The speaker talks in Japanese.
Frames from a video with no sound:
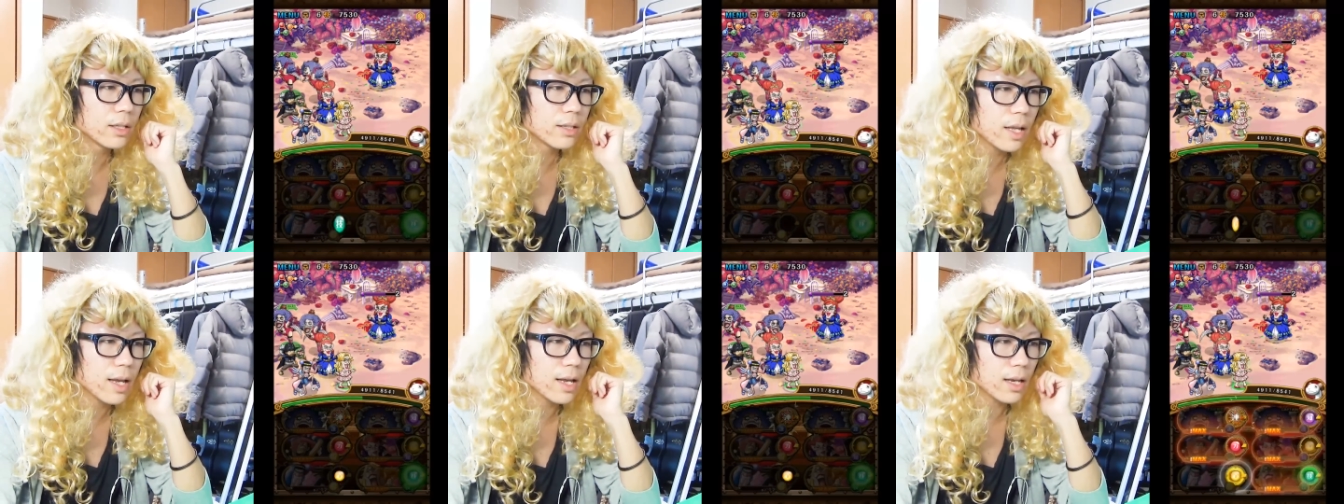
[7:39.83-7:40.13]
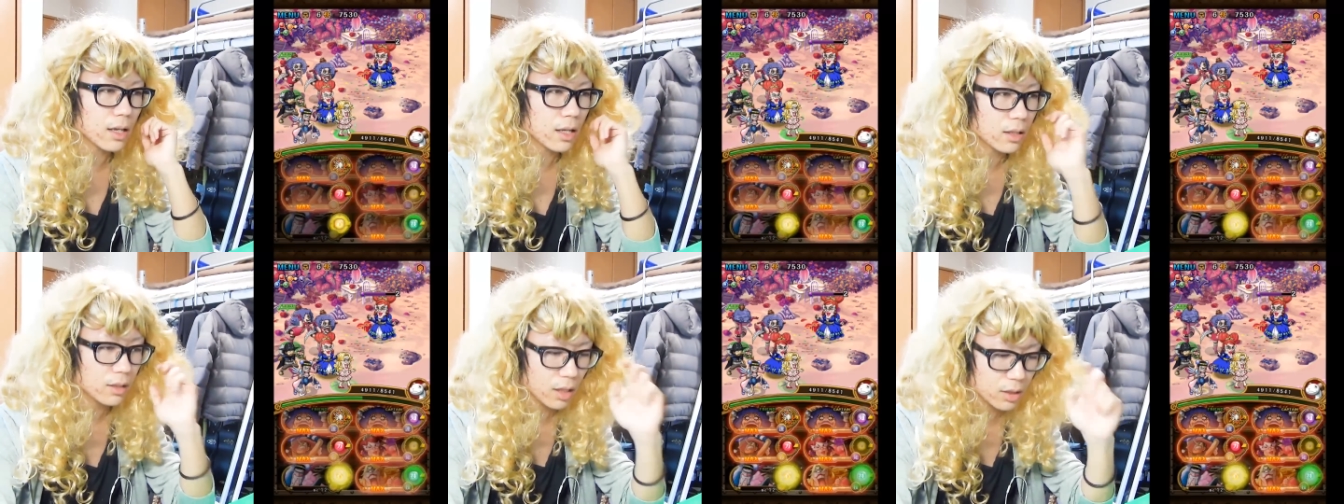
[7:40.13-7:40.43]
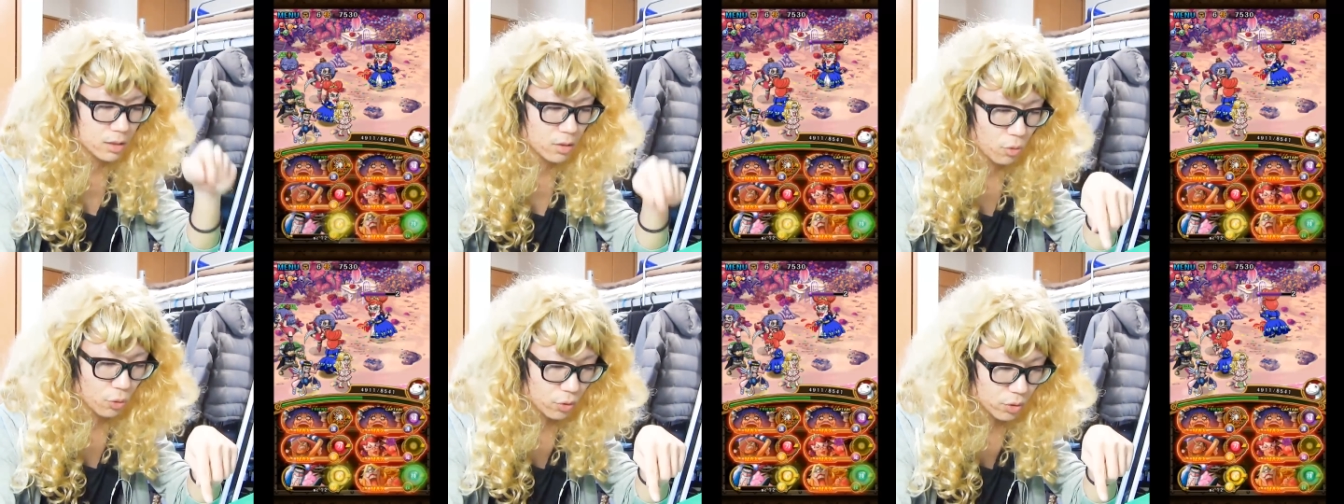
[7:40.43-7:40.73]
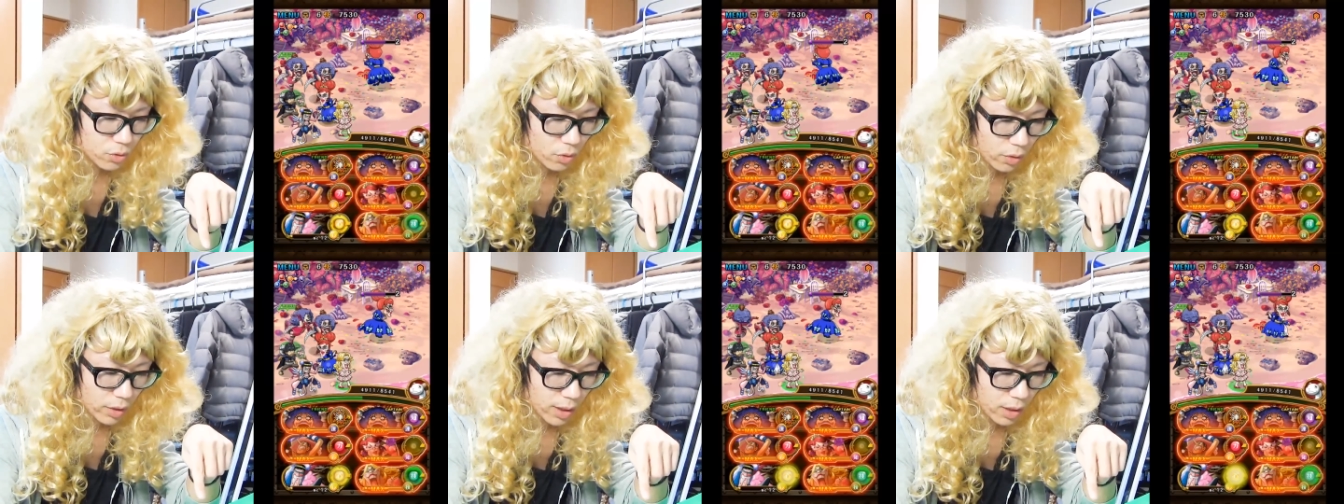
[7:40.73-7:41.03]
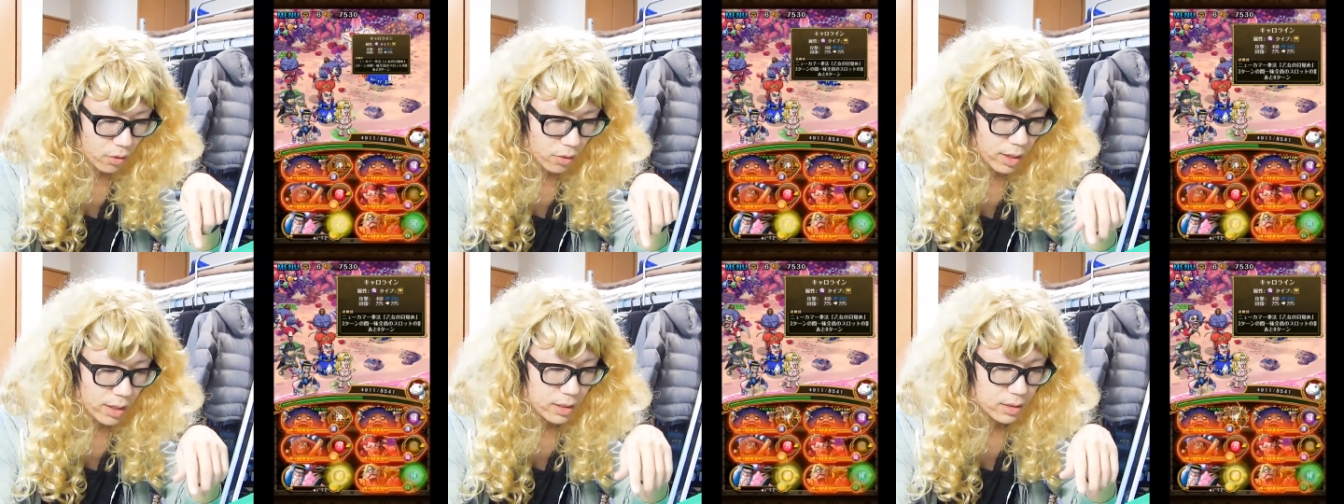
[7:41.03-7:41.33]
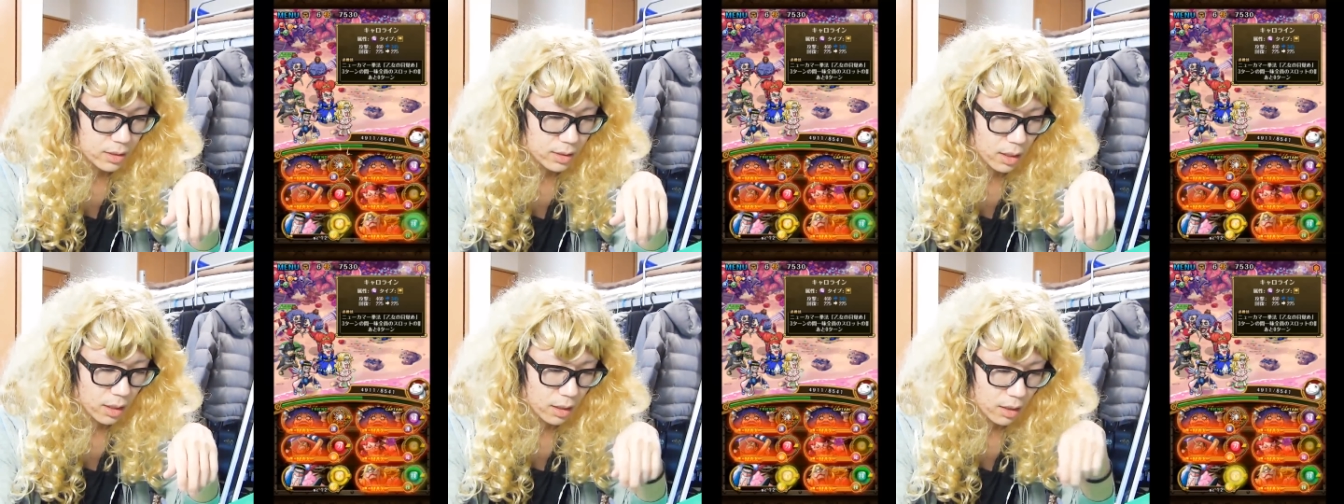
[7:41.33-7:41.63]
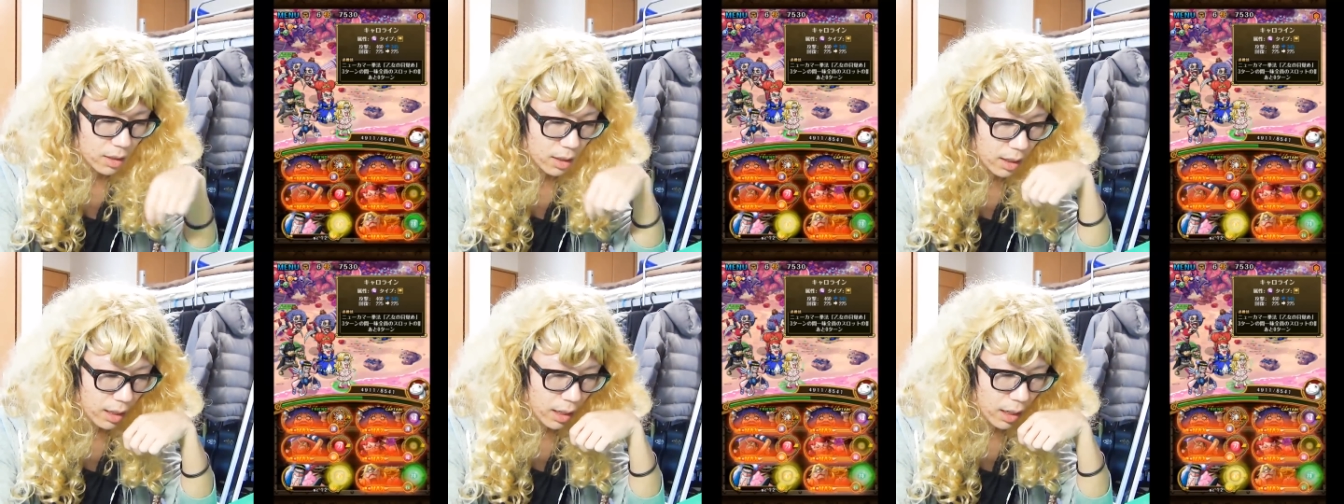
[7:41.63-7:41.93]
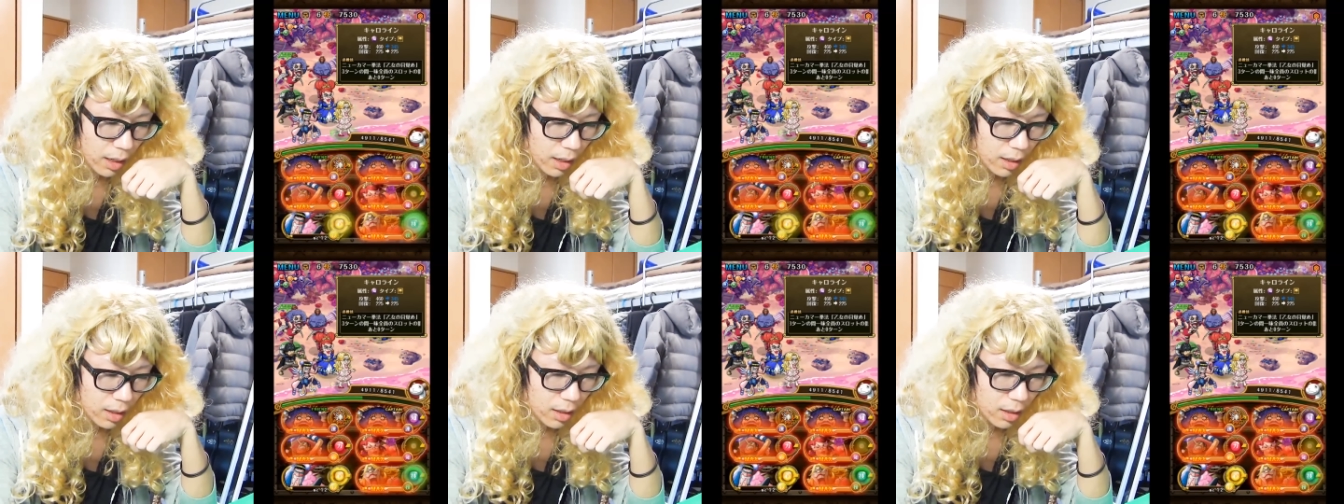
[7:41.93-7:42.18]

で、確かこの人、キャロラインさんが、